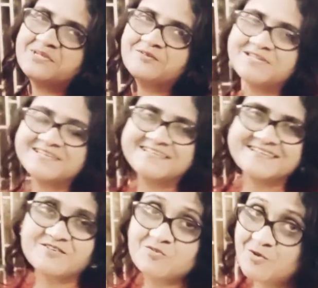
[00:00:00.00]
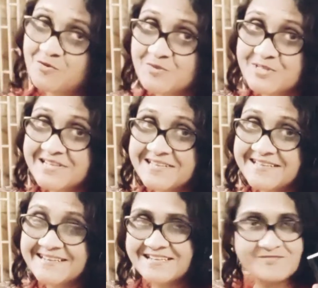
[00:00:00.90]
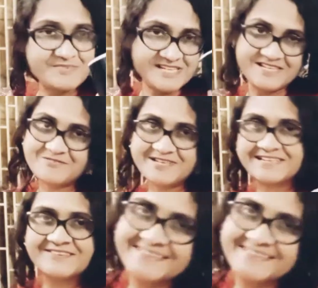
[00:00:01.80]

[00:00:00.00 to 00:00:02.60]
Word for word: ভালো লাগে কারণ গরমও থাকে আর একটু বেশি করে খাও